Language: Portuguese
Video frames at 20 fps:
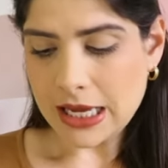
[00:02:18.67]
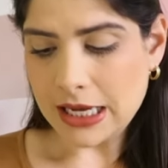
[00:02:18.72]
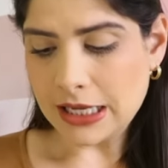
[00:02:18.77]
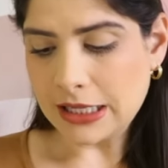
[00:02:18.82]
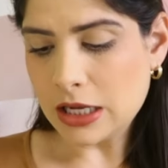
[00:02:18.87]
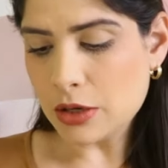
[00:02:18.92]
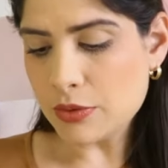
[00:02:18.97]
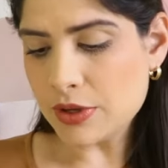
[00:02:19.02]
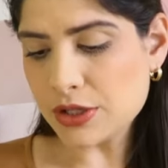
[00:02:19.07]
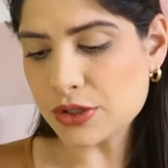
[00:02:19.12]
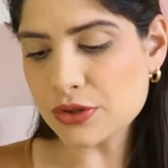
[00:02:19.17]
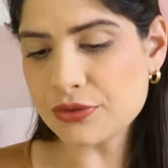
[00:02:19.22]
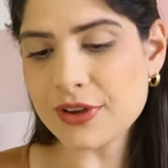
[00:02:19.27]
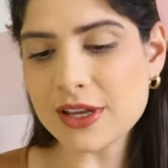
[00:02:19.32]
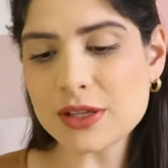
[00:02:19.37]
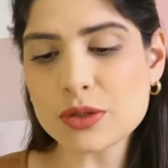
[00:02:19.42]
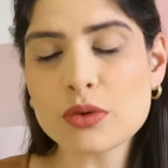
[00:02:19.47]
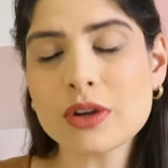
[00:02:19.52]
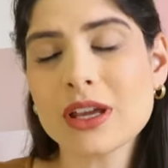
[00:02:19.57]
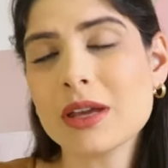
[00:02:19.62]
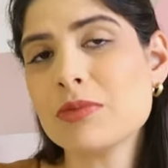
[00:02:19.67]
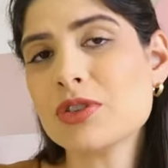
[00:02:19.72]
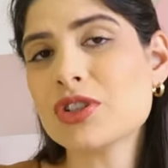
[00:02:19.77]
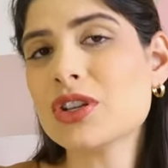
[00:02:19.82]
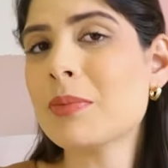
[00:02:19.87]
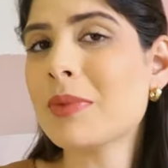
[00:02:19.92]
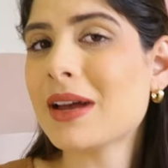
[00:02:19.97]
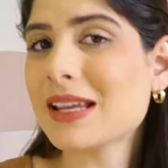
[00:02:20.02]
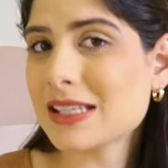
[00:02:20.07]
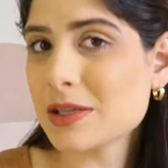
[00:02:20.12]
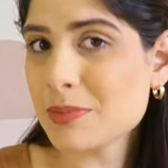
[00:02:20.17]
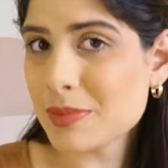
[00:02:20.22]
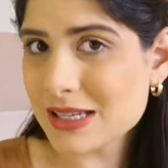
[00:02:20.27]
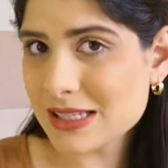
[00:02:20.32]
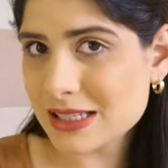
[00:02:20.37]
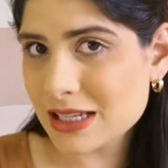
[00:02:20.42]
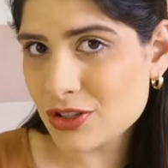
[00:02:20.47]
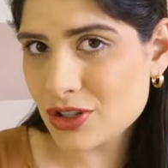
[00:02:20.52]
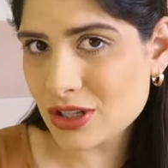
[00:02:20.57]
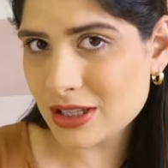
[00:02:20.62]
Então isso fez com que me chamasse
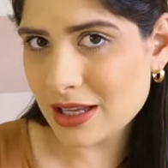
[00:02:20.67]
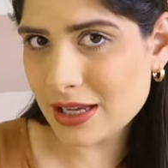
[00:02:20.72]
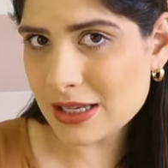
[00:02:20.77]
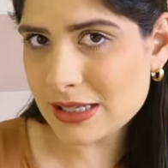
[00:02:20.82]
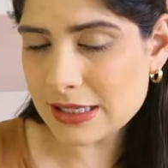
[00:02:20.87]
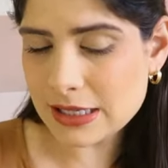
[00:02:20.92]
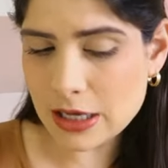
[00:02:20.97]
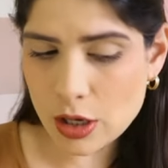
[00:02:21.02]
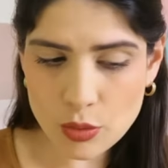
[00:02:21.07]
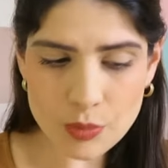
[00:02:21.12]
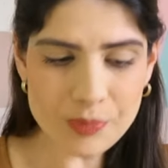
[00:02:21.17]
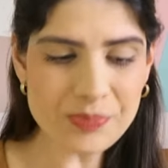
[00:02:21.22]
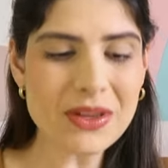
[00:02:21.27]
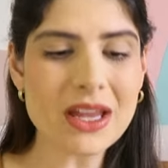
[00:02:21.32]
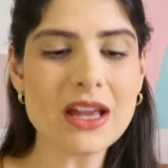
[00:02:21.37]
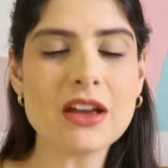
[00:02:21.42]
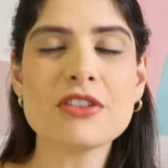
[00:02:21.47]
bastante atenção.